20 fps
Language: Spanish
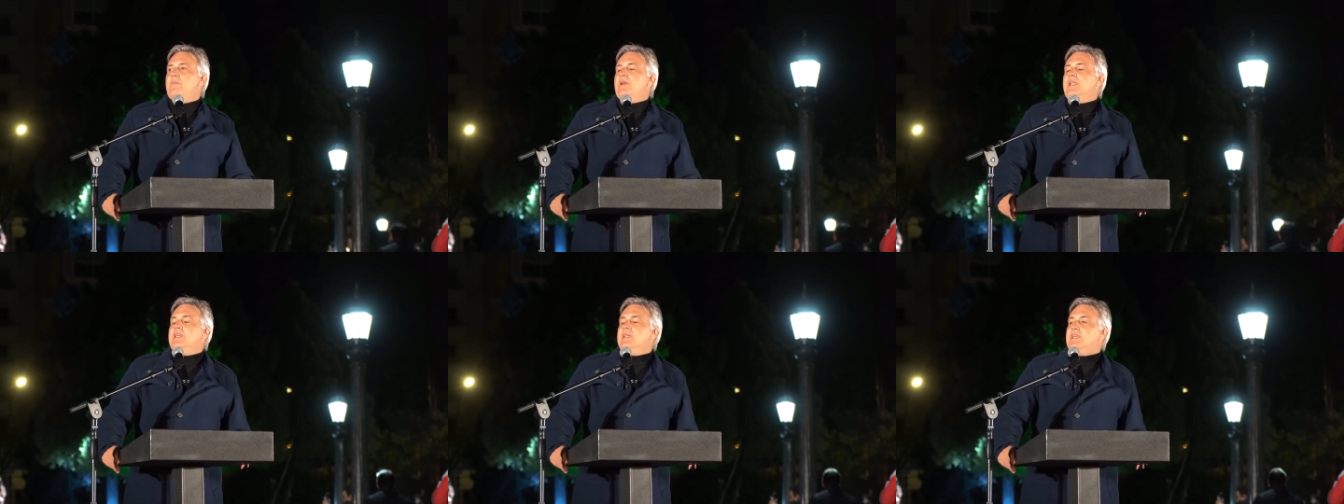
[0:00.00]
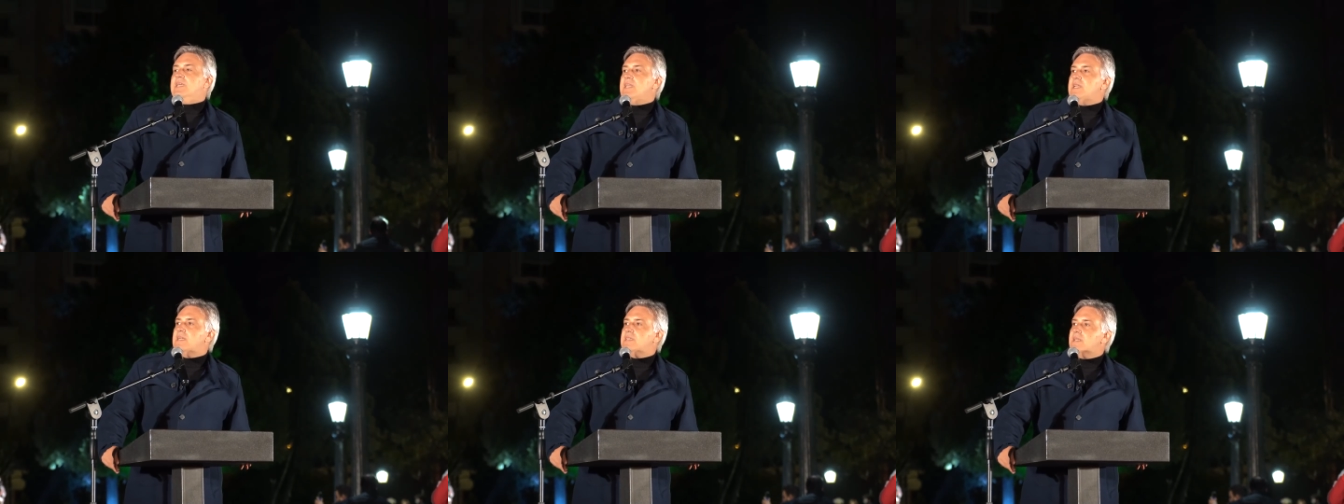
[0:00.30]
me
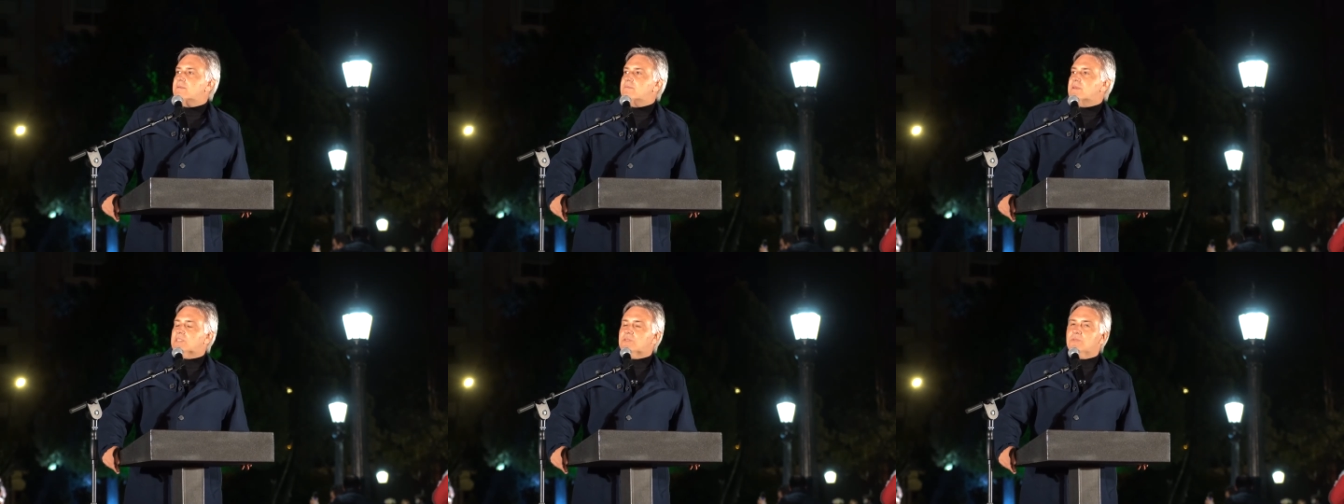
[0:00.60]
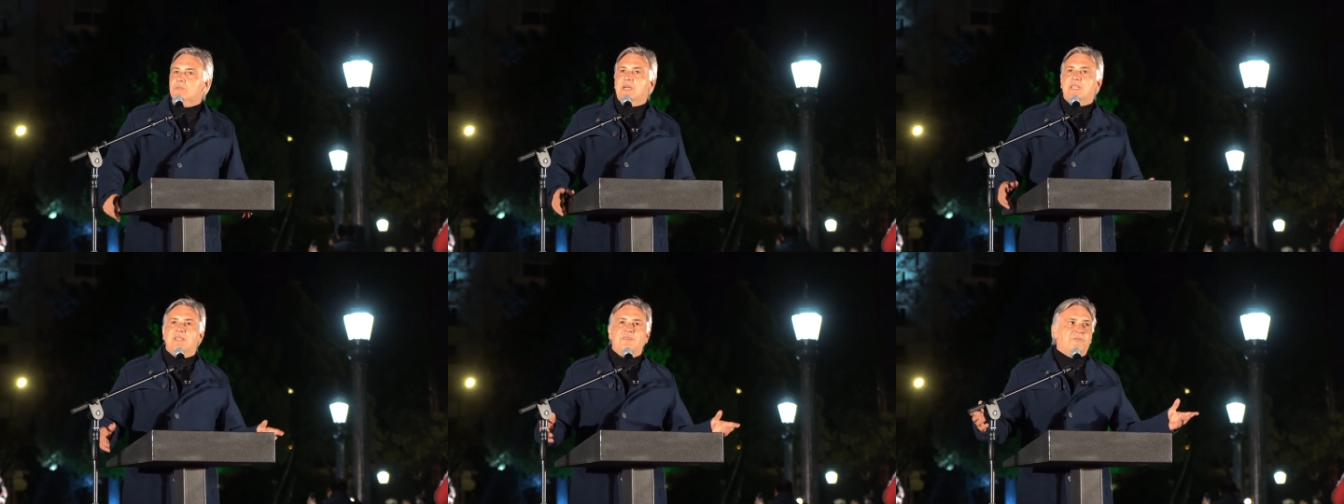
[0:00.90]
eligieran y él me
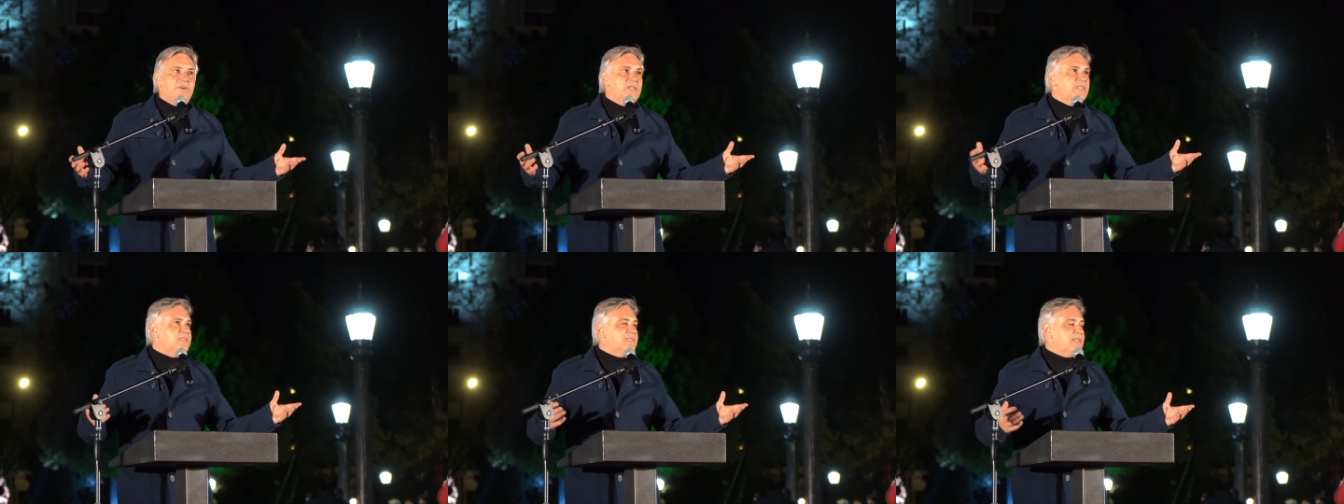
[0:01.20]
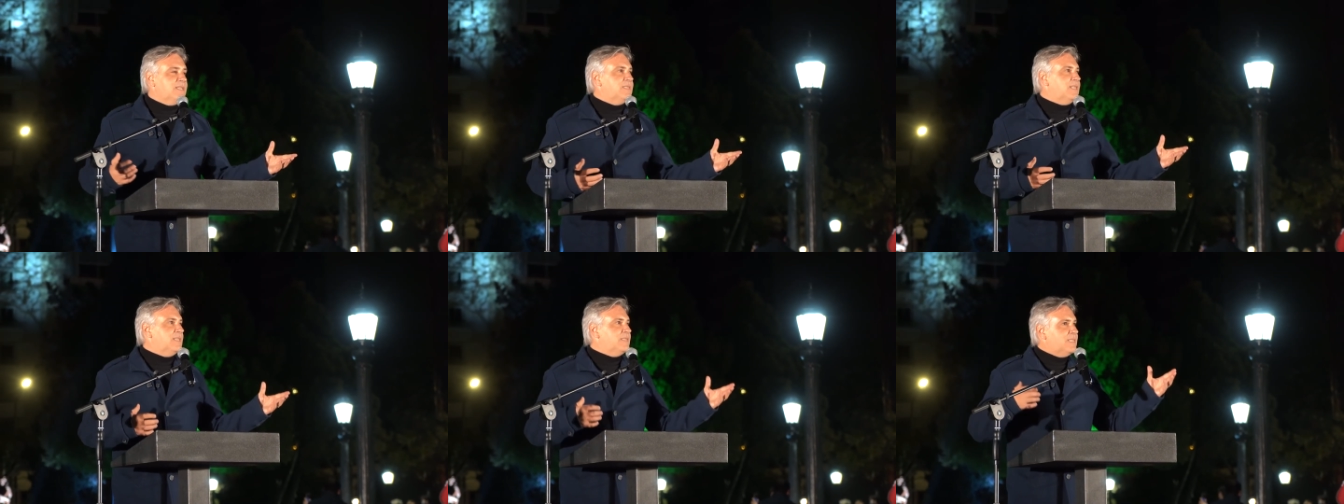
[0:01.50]
ayudara y fuera
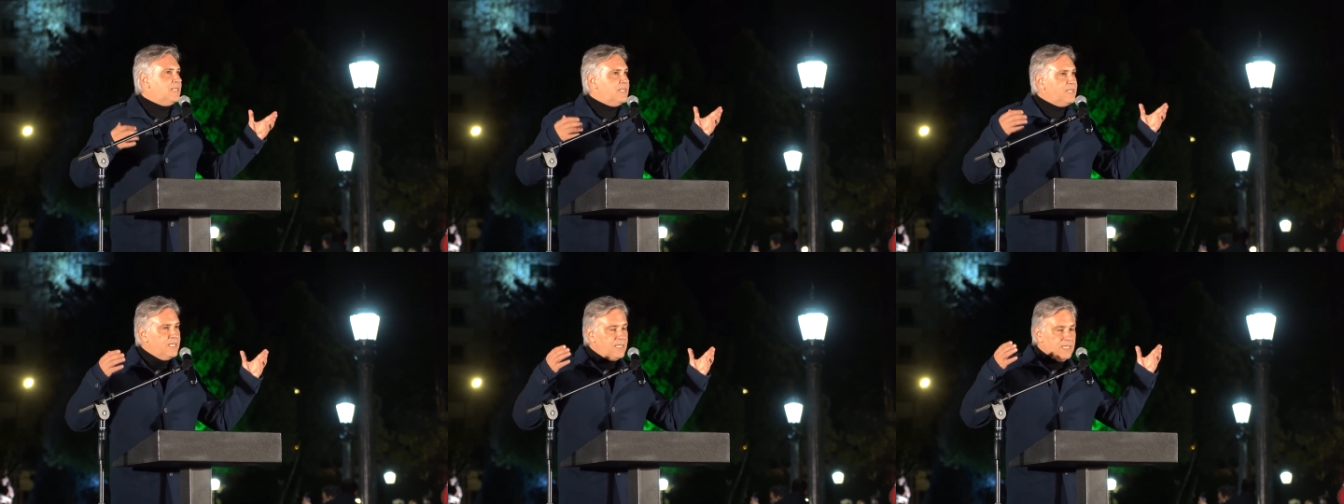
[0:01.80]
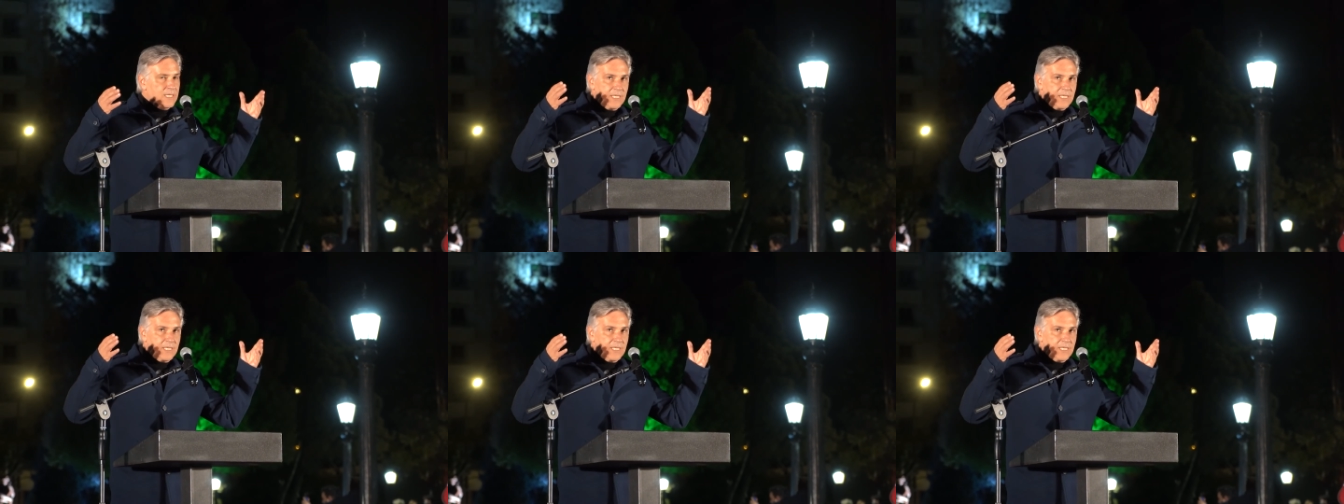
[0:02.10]
intendente